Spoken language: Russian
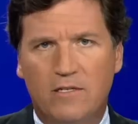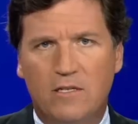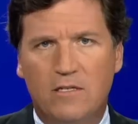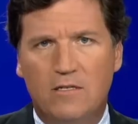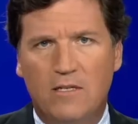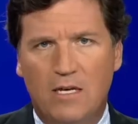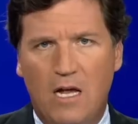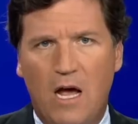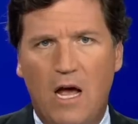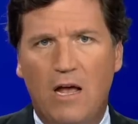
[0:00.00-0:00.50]

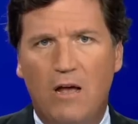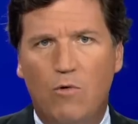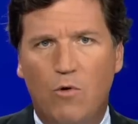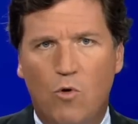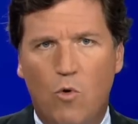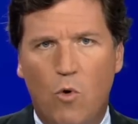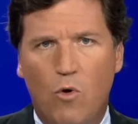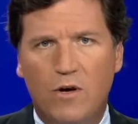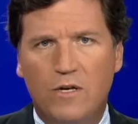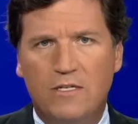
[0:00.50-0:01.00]
тот парень,
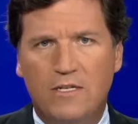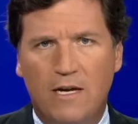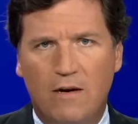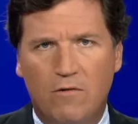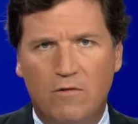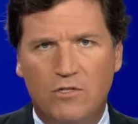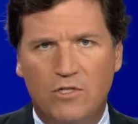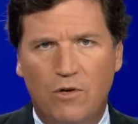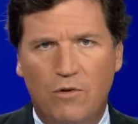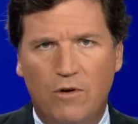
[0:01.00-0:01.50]
который, по
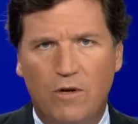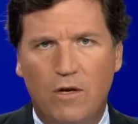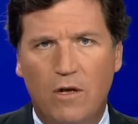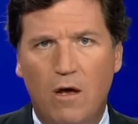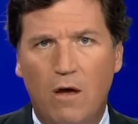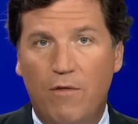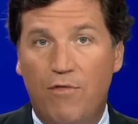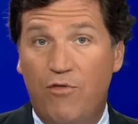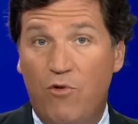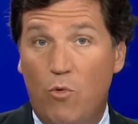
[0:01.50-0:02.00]
мнению
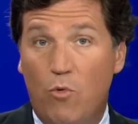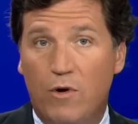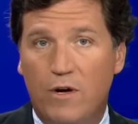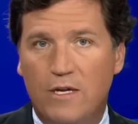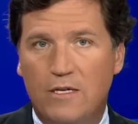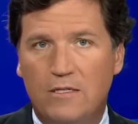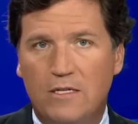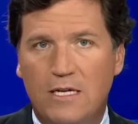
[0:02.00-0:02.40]
властей Аризоны,